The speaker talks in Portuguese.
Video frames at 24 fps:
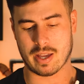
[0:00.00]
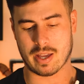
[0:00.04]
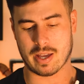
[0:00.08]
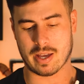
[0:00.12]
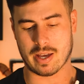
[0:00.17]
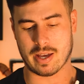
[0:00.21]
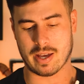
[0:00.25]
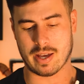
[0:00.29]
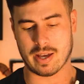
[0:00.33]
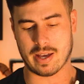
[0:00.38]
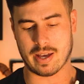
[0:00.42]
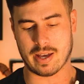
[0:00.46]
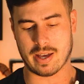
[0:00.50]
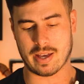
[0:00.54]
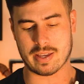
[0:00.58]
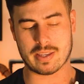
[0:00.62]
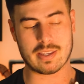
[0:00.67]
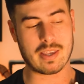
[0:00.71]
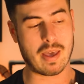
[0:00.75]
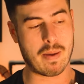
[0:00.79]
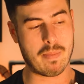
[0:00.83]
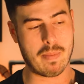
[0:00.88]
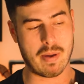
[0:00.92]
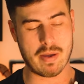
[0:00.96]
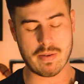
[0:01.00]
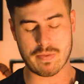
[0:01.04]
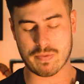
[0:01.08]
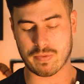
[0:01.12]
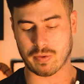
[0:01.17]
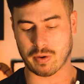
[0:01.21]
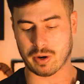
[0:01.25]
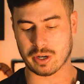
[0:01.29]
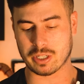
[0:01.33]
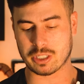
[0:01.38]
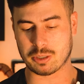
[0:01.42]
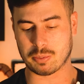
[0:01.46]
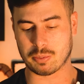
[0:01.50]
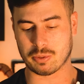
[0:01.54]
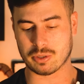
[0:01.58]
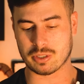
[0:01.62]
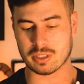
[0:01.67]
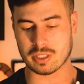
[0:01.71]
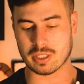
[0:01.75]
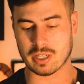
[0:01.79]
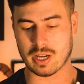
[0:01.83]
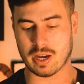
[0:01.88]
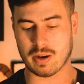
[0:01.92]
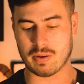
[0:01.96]
é, que é bem forte por
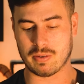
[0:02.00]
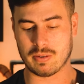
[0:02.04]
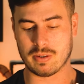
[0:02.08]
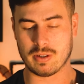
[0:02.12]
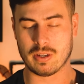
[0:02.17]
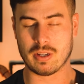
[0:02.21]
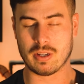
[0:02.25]
sinal.